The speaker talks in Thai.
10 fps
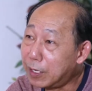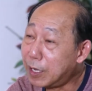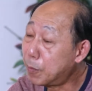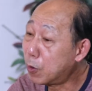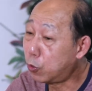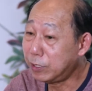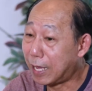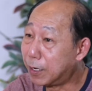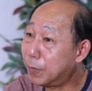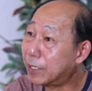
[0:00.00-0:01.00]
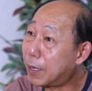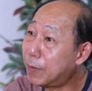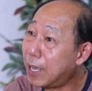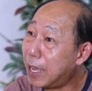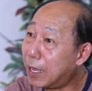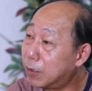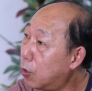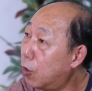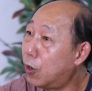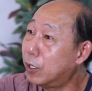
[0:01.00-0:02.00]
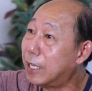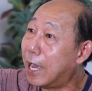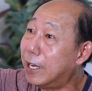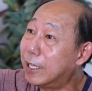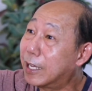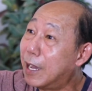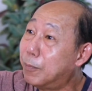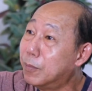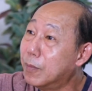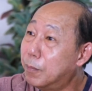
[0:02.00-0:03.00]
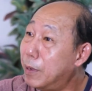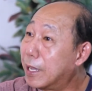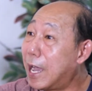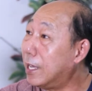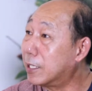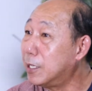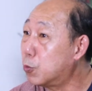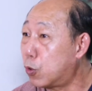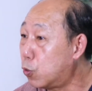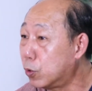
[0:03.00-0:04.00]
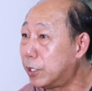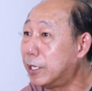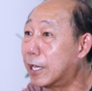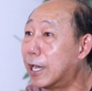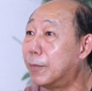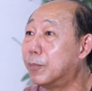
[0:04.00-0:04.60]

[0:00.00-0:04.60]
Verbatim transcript: อย่างบางคนอยากห้มาทำร้านอาหารโอ้อย่าเลยครับ ไม่ง่ายอย่างที่พวกคุณคิดนะครับ